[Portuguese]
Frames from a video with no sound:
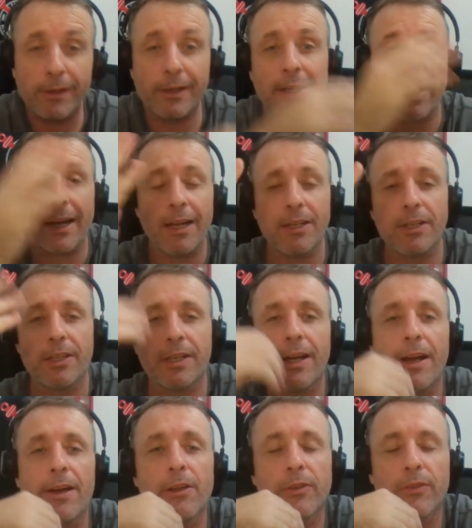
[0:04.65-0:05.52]
Grande
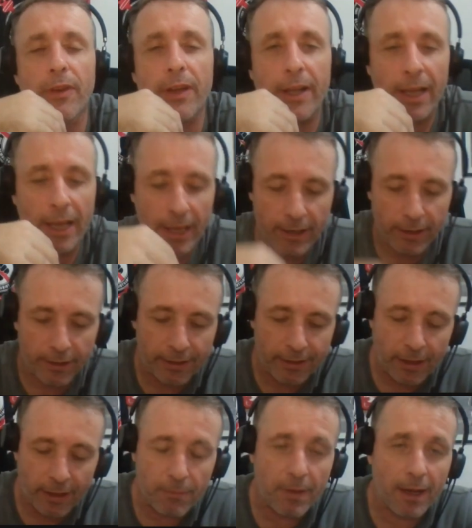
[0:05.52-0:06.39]
Carlinhos Vergueira, que
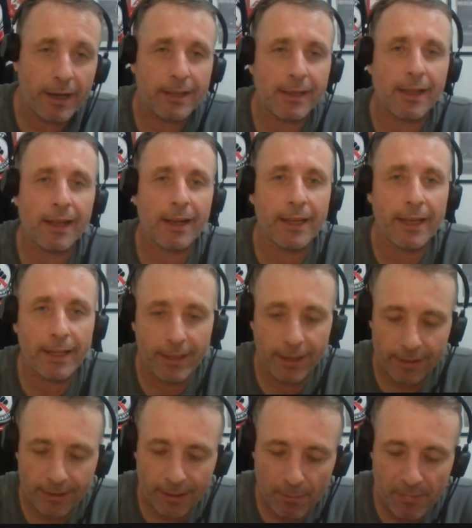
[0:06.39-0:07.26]
tem uma letra
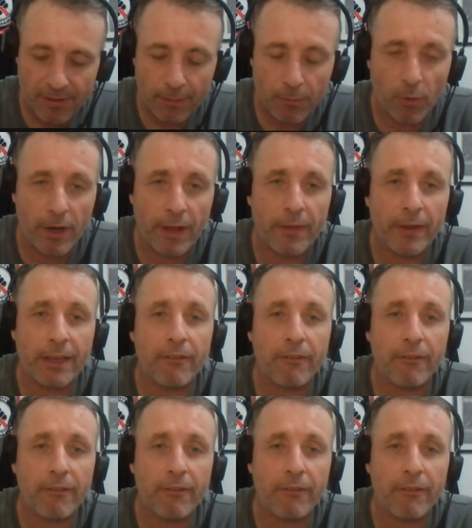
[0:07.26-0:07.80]
linda, camisa molhada,